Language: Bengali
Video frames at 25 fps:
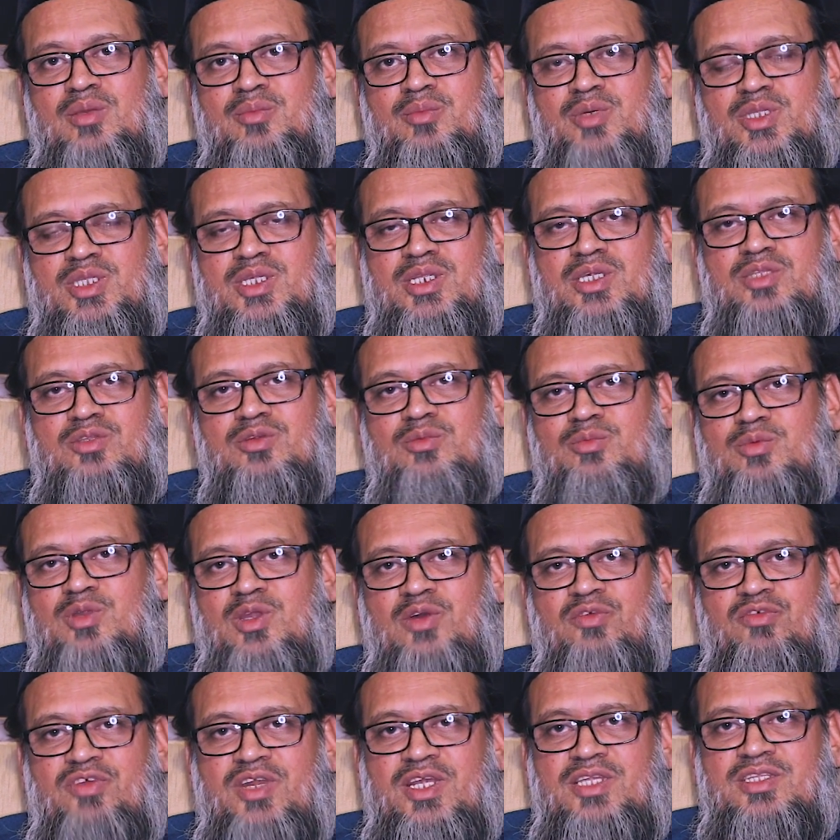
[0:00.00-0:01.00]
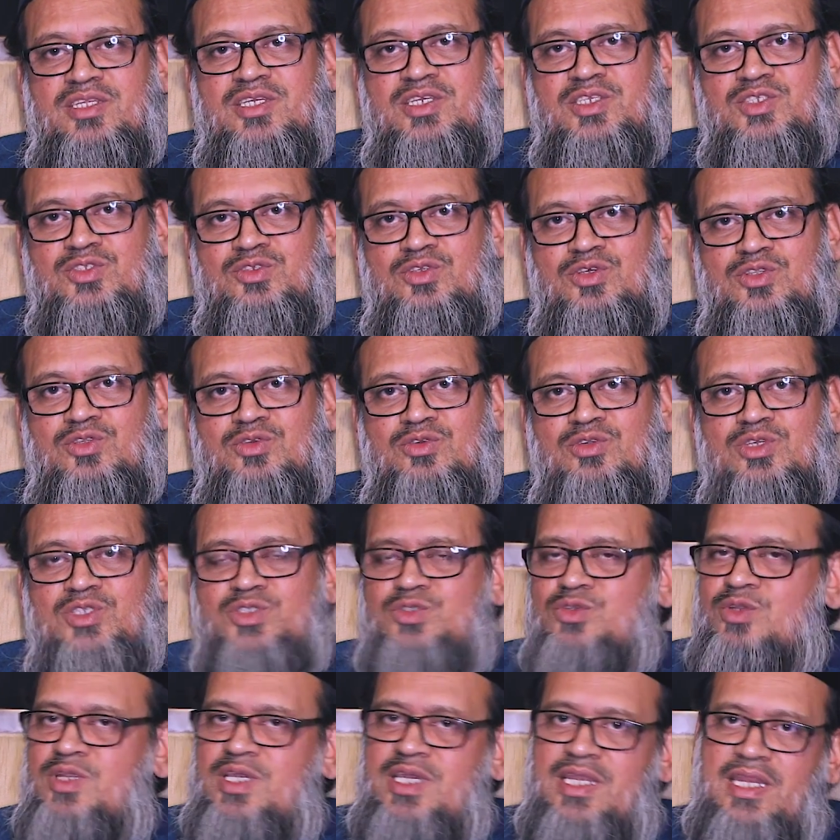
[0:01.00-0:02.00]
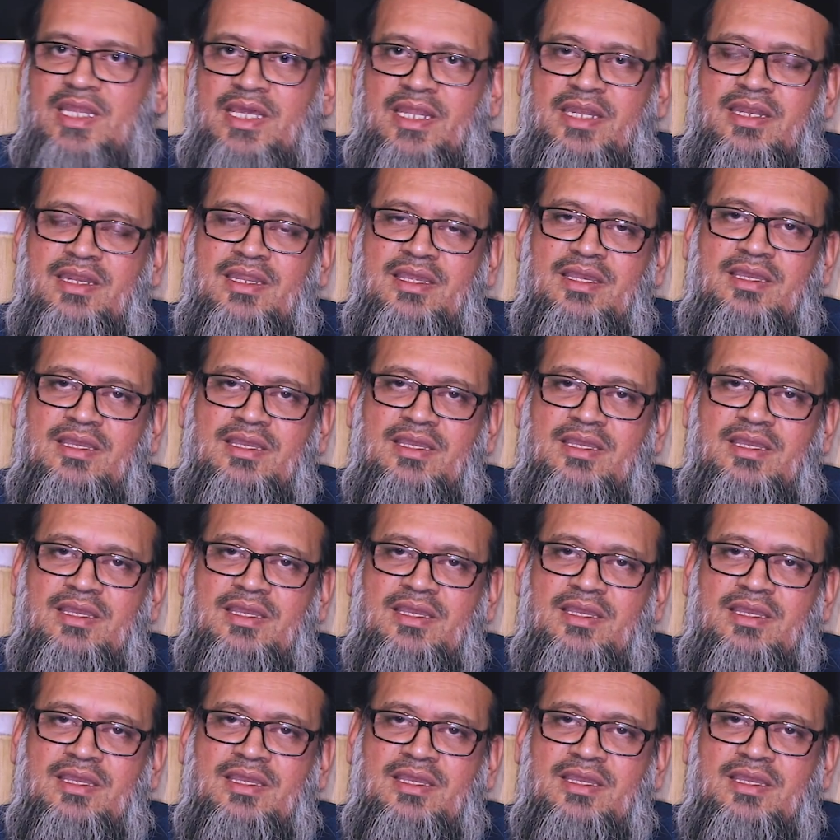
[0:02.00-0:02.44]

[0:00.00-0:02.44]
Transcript: মদিনাতুল মুনাব্বরাতে হিজরত করে চলে এলেন